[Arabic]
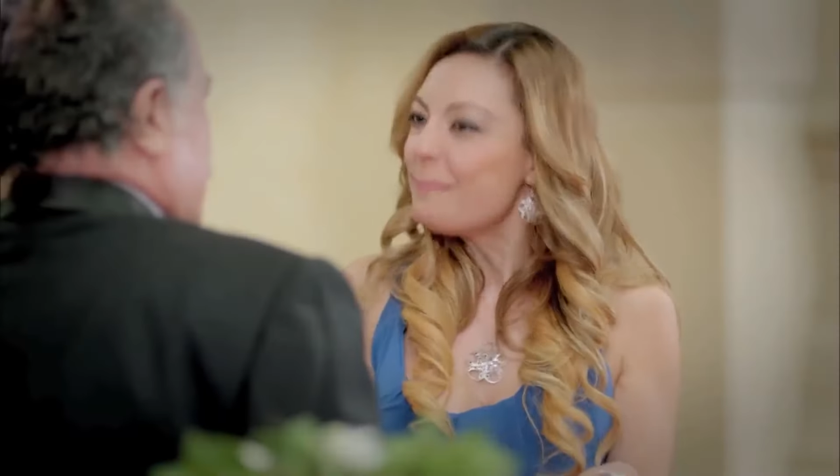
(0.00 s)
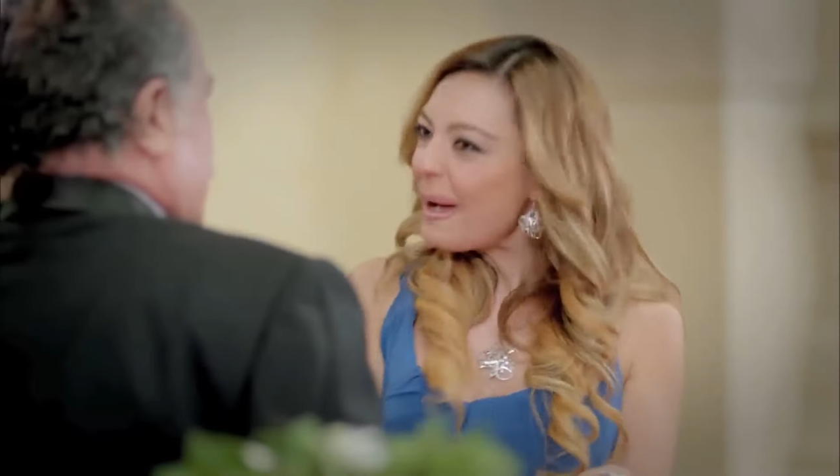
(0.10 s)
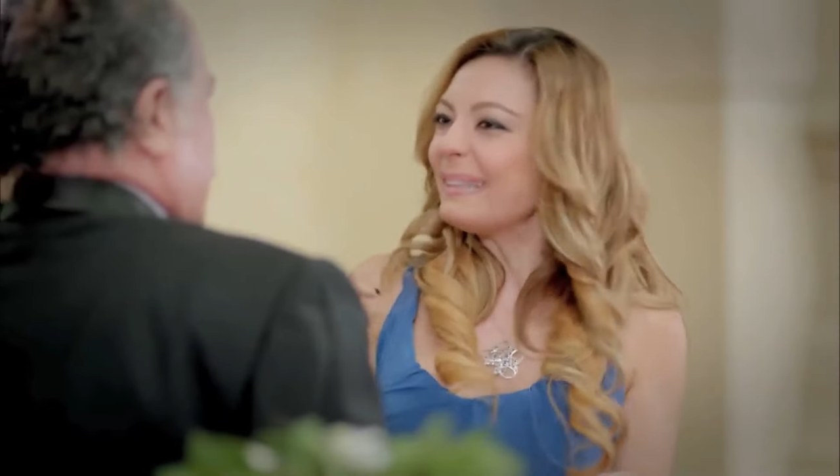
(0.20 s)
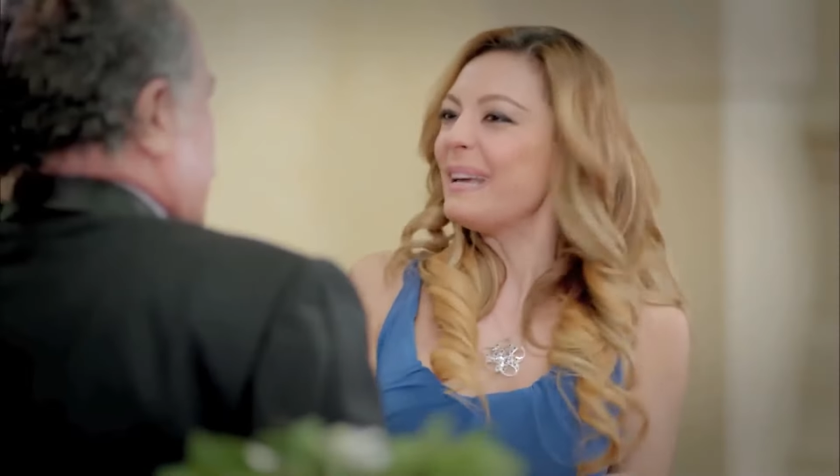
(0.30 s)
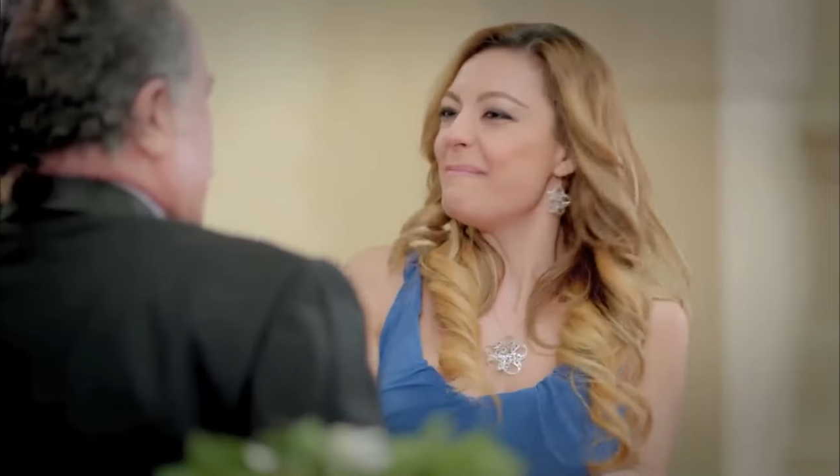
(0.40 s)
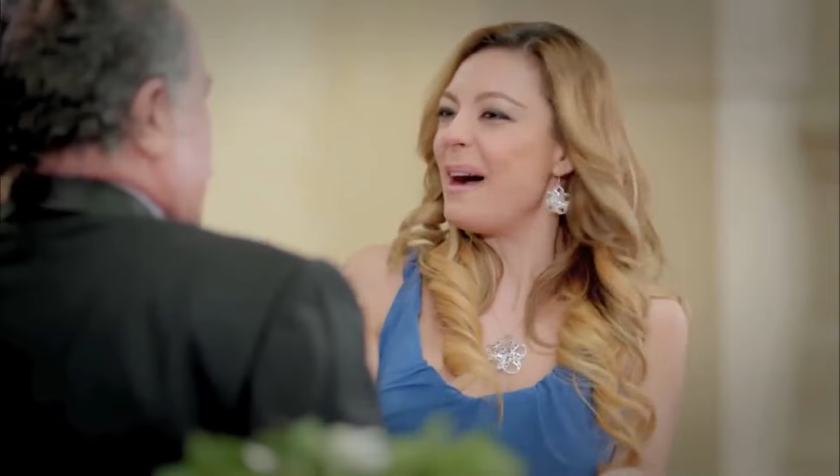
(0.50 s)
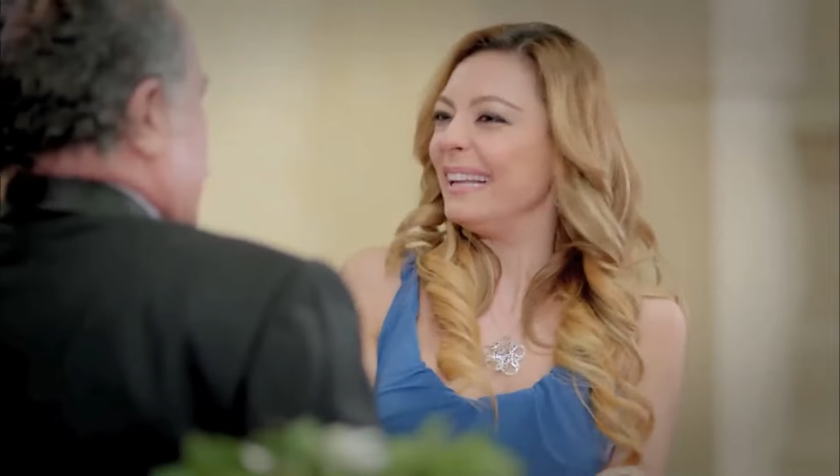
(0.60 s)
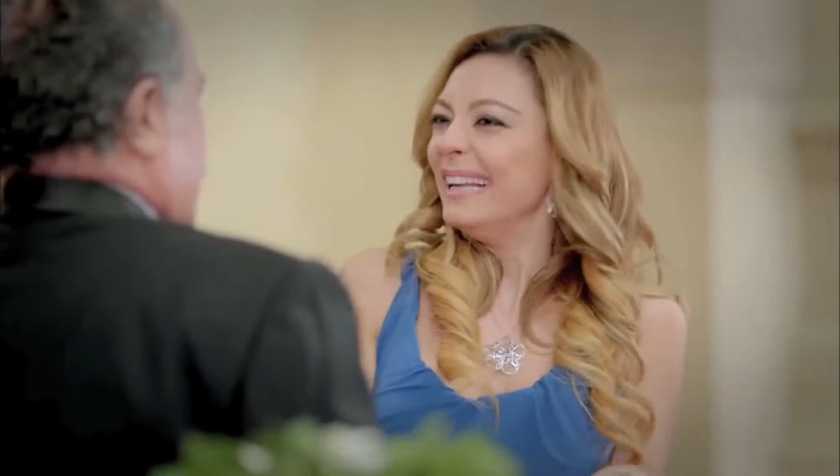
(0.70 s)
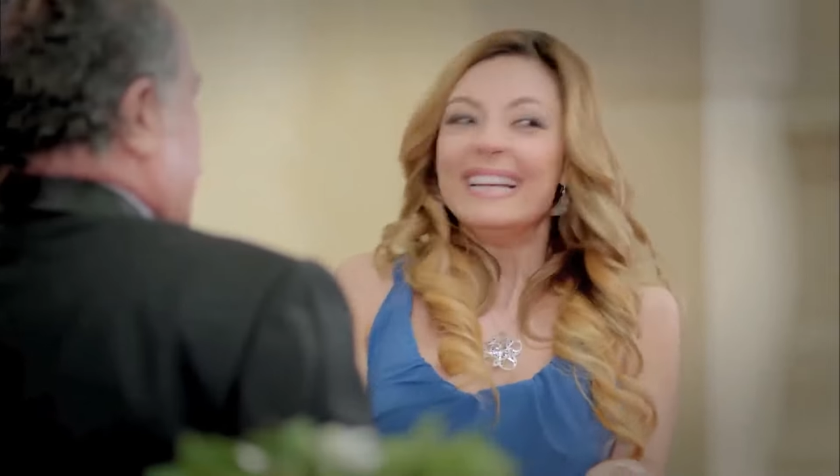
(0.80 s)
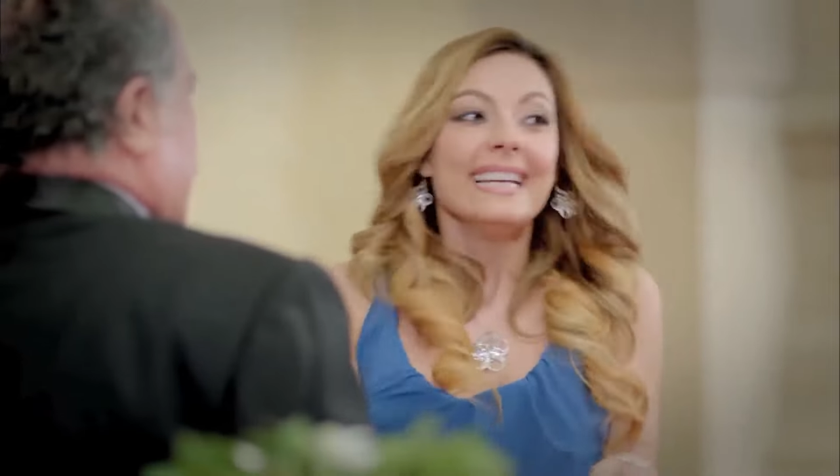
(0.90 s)
وأنا أمل
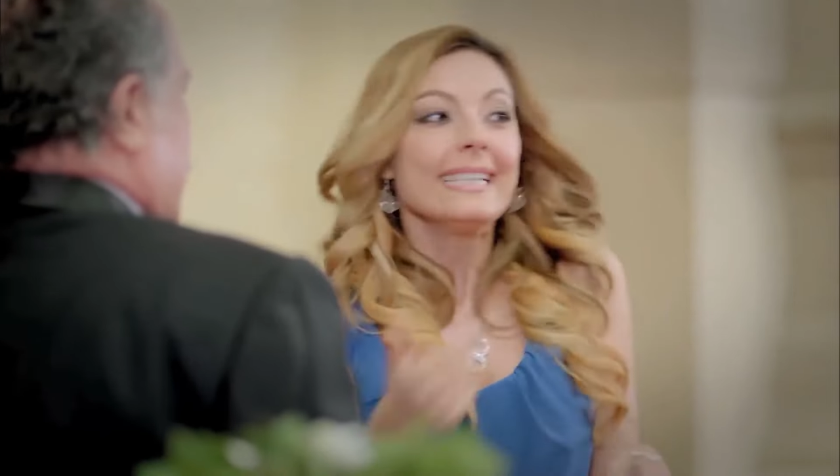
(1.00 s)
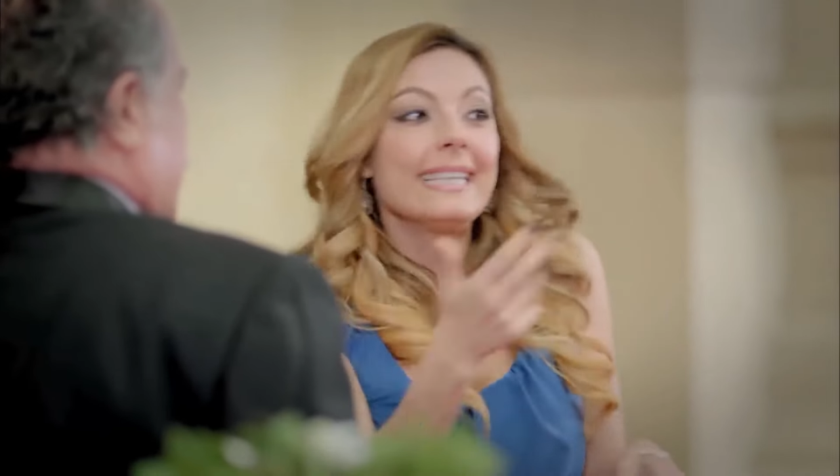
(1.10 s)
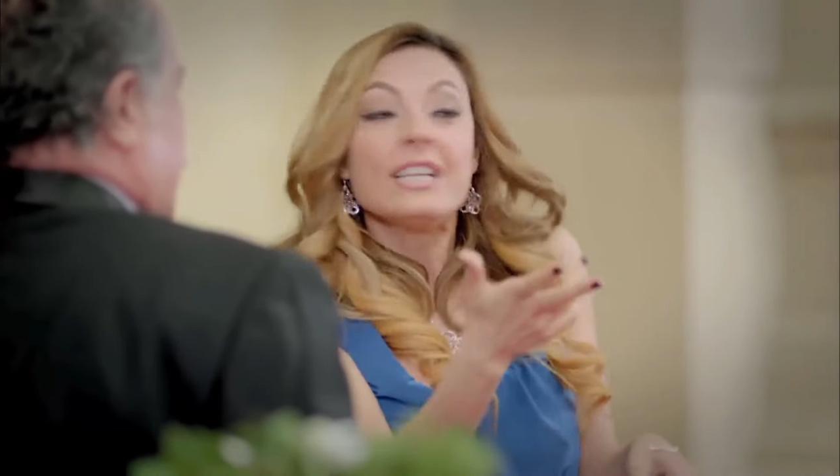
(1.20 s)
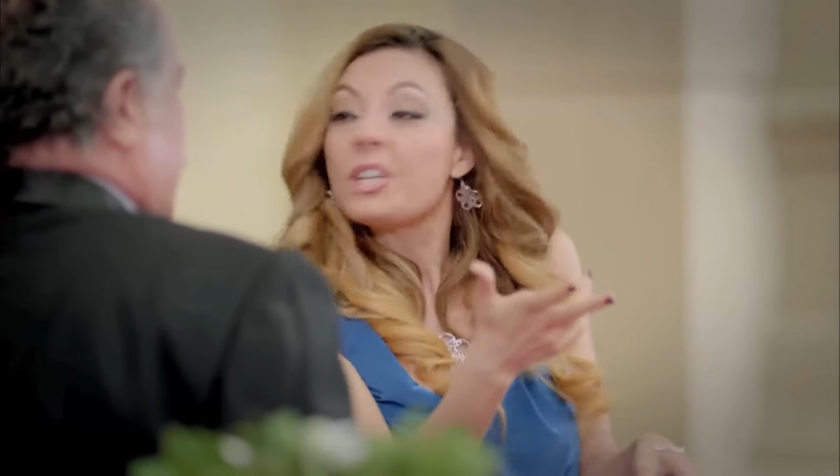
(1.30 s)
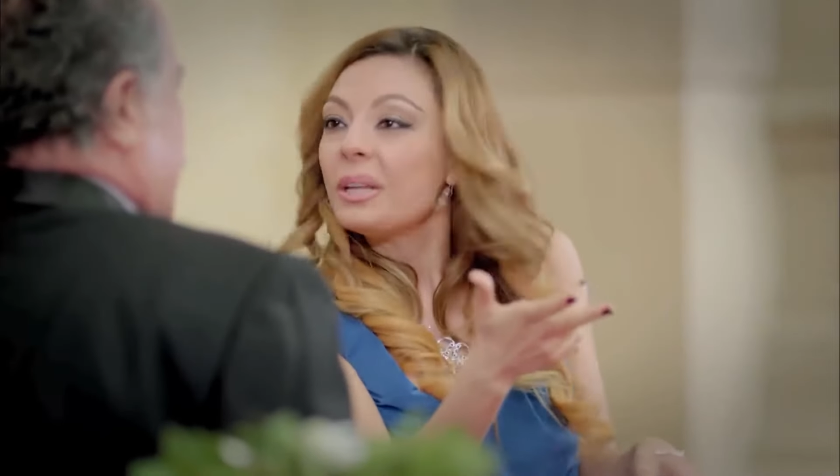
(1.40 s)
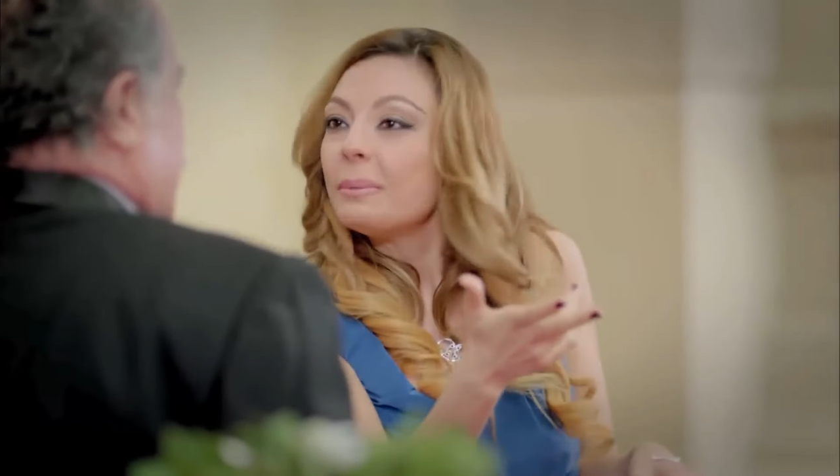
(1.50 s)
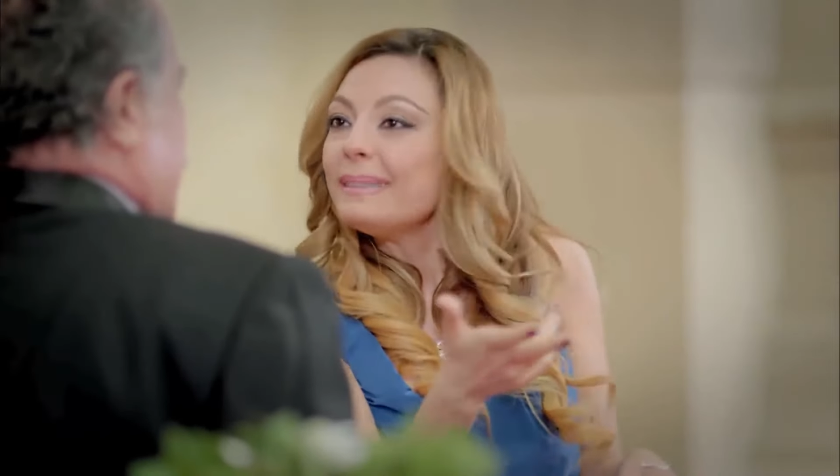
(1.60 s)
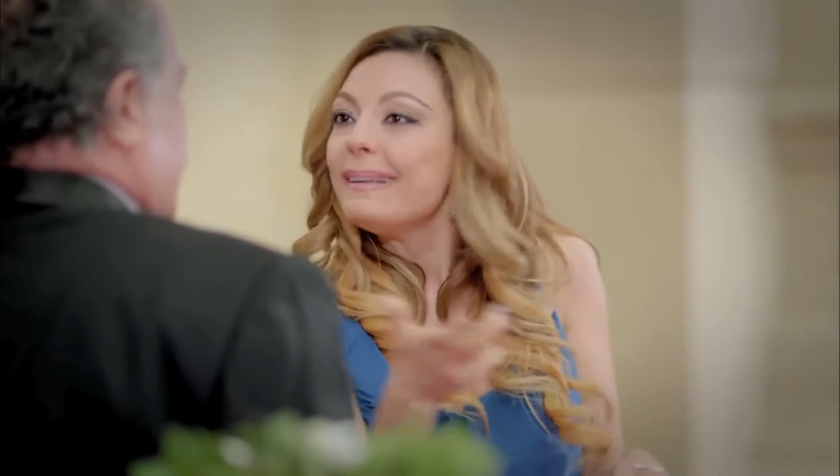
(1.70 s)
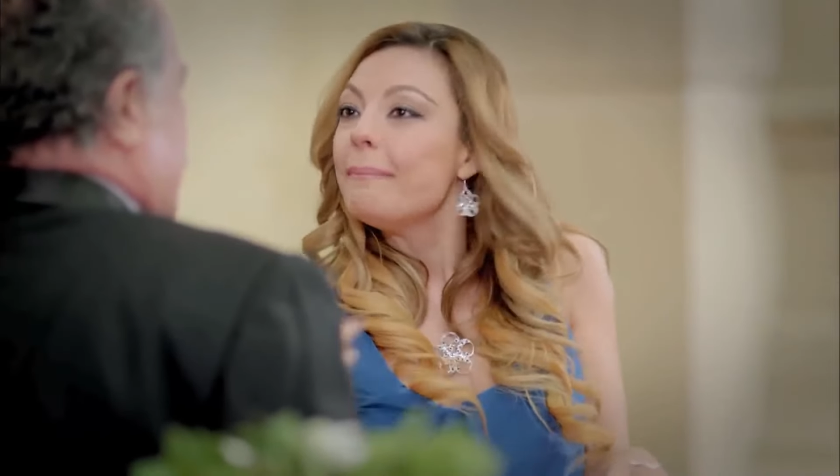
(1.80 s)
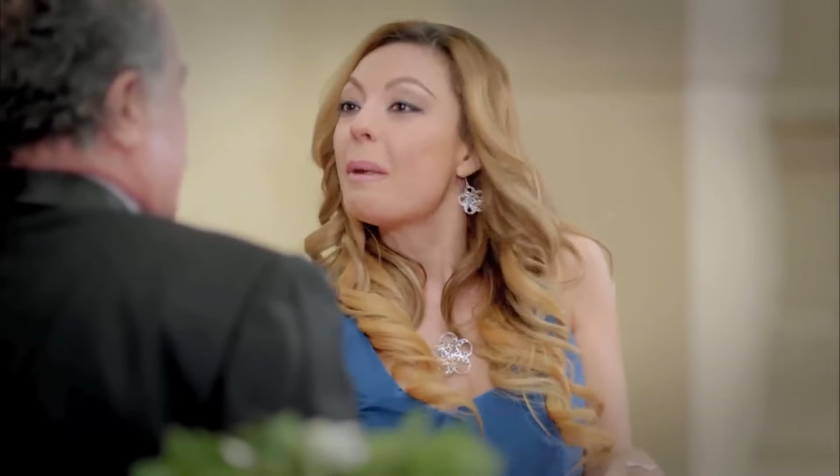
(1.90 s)
وزينة خانم